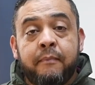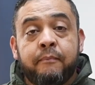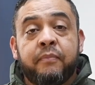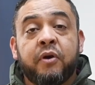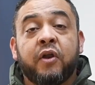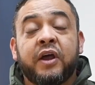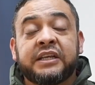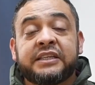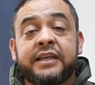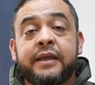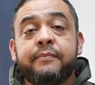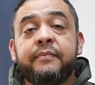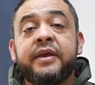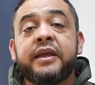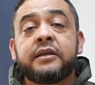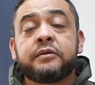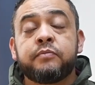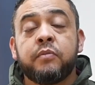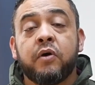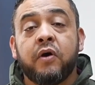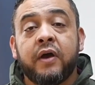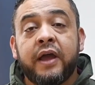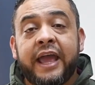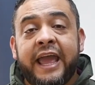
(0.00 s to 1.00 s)
Pero
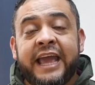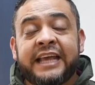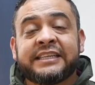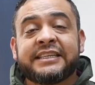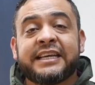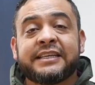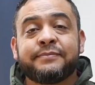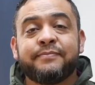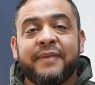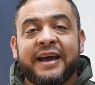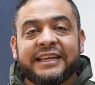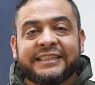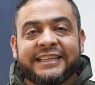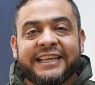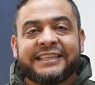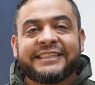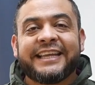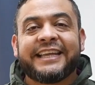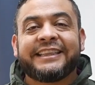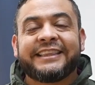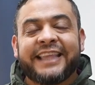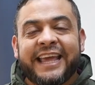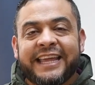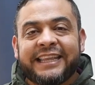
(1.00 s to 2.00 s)
asimismo, esas más de
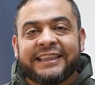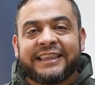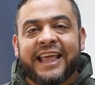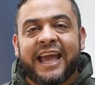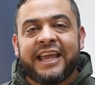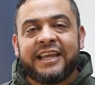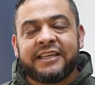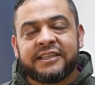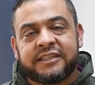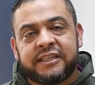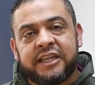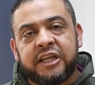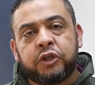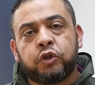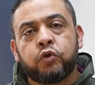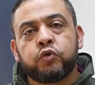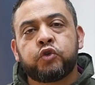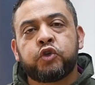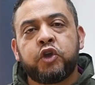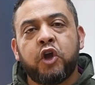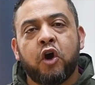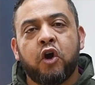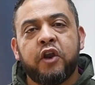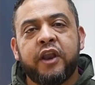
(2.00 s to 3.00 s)
70
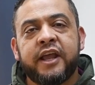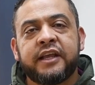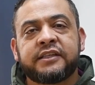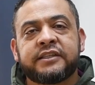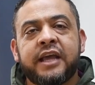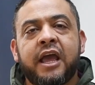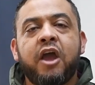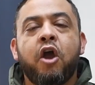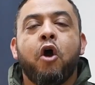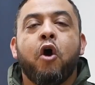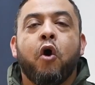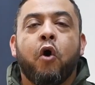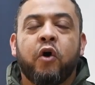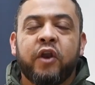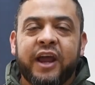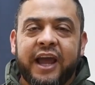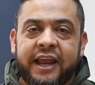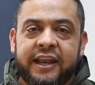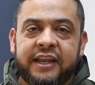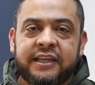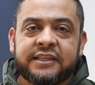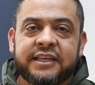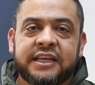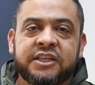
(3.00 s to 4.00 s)
instituciones,
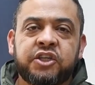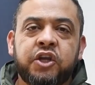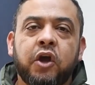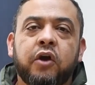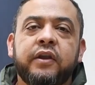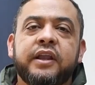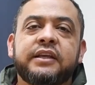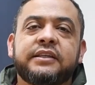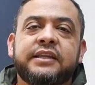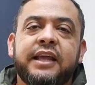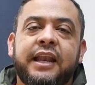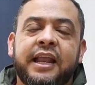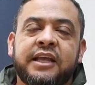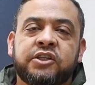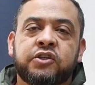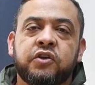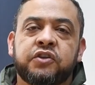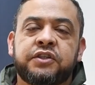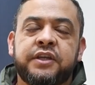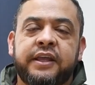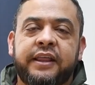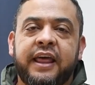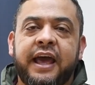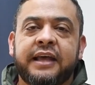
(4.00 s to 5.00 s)
organizaciones de la
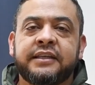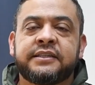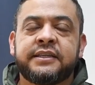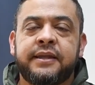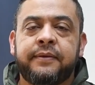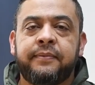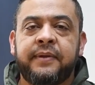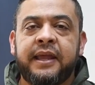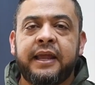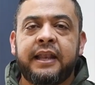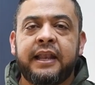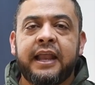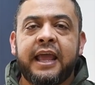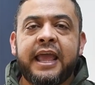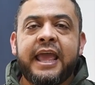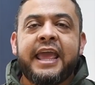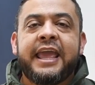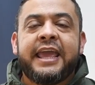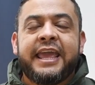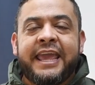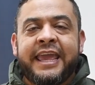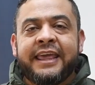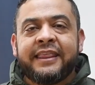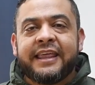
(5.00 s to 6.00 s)
sociedad civil
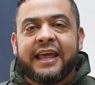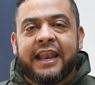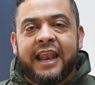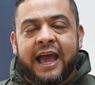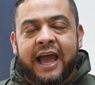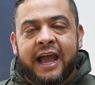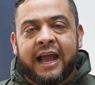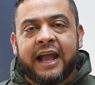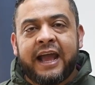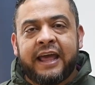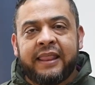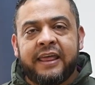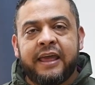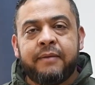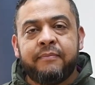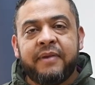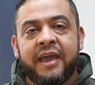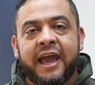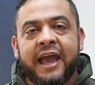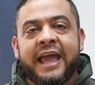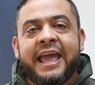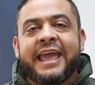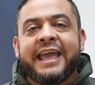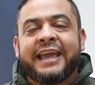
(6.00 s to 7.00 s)
y de la
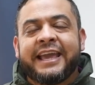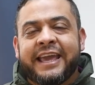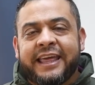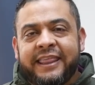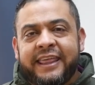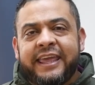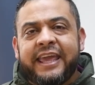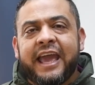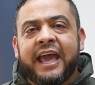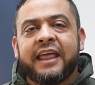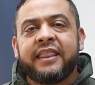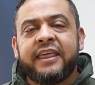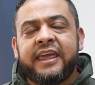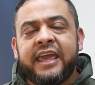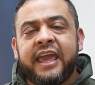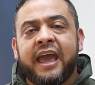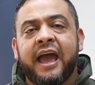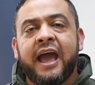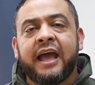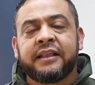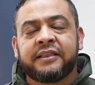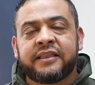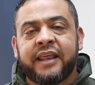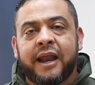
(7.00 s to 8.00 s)
academia que día a
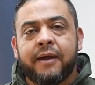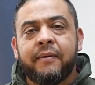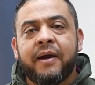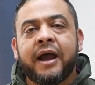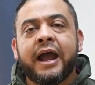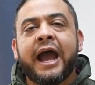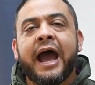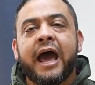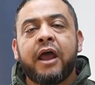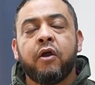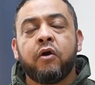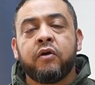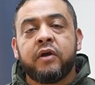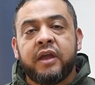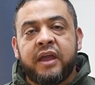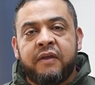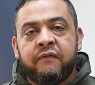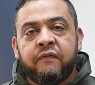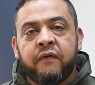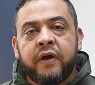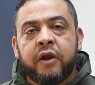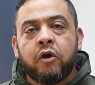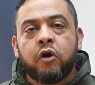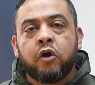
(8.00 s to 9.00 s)
día trabajaron
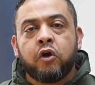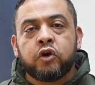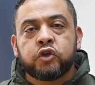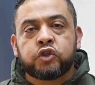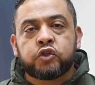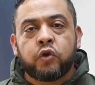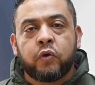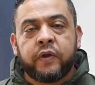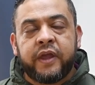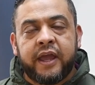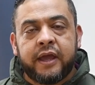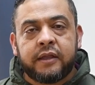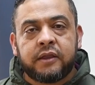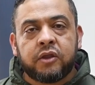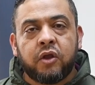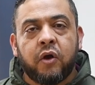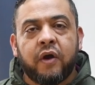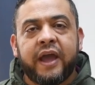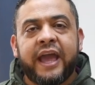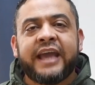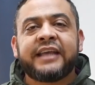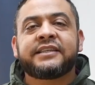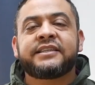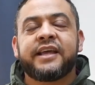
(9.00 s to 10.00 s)
y fueron
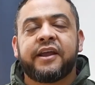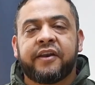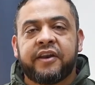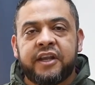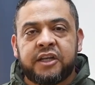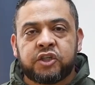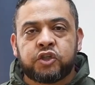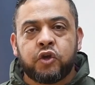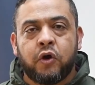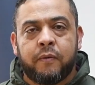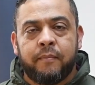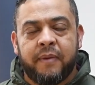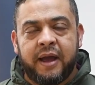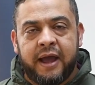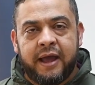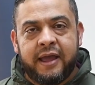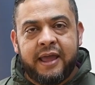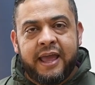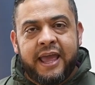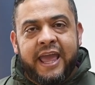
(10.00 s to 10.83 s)
construyendo ese rizoma